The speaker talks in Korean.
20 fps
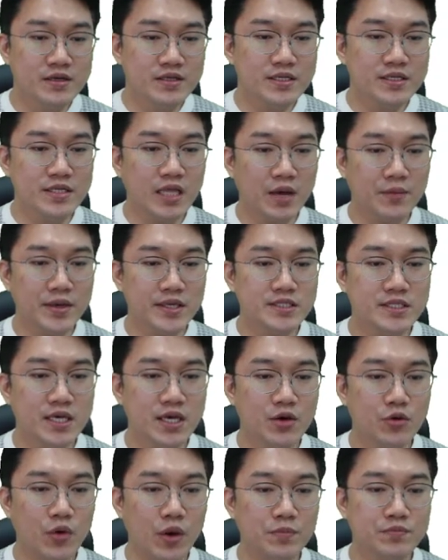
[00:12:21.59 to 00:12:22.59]
그 다음에
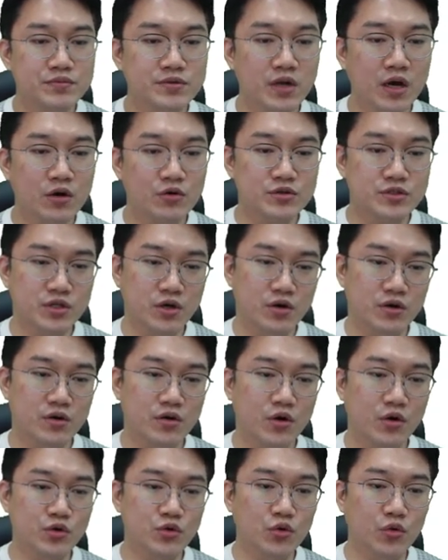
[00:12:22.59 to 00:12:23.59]
이제 웹브라우저 어,